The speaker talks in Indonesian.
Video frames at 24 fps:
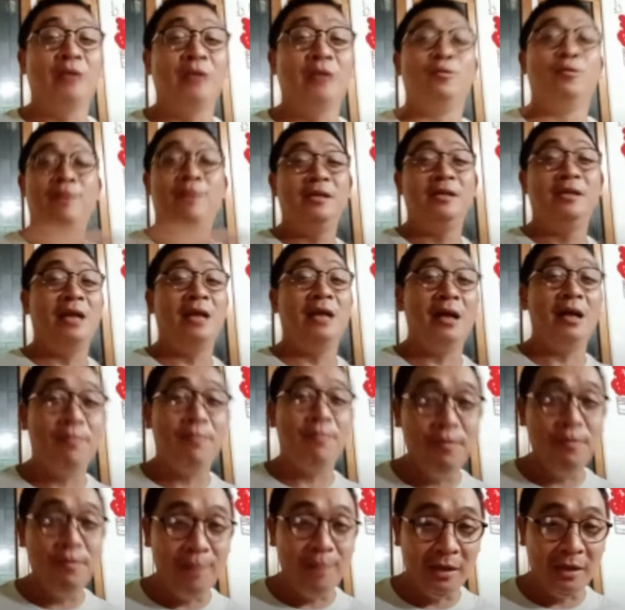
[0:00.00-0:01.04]
masuk
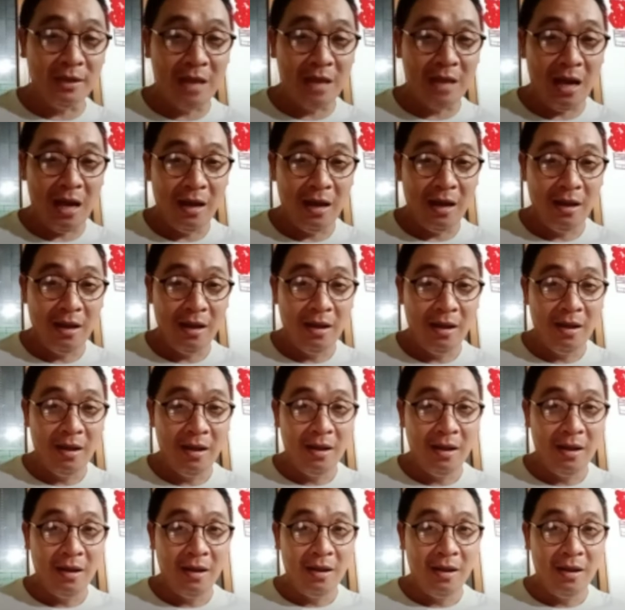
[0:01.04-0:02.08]
penjara pun pernah
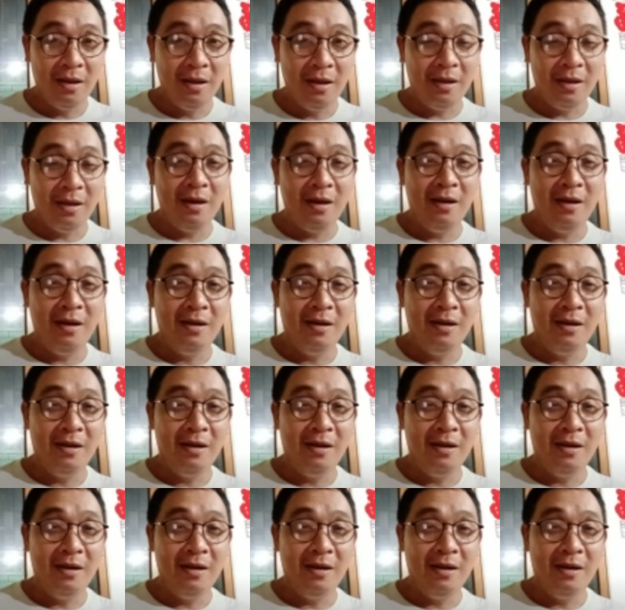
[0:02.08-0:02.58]
ya